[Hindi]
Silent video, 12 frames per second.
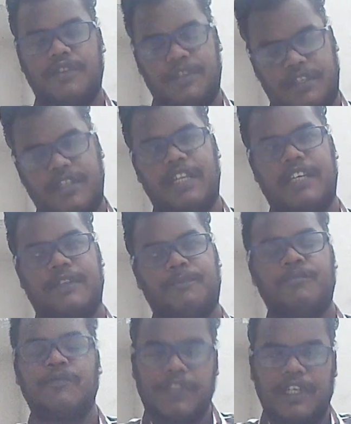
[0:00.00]
ठीक है
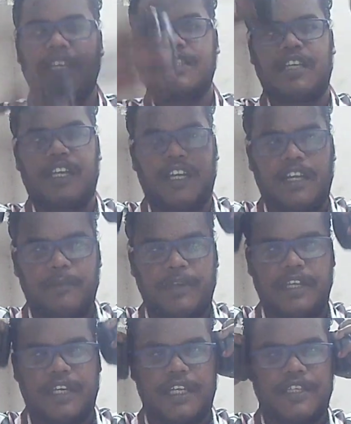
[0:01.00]
अच्छा लगेगा मेरा
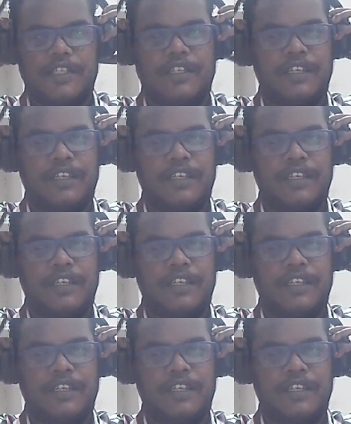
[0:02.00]
रिएक्शन